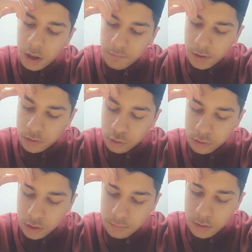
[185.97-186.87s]
Fatih
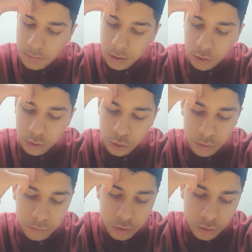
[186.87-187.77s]
Sultan Mehmet o
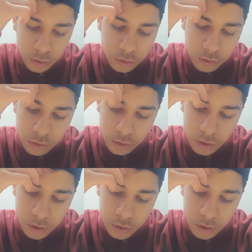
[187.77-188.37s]
durumda dolduk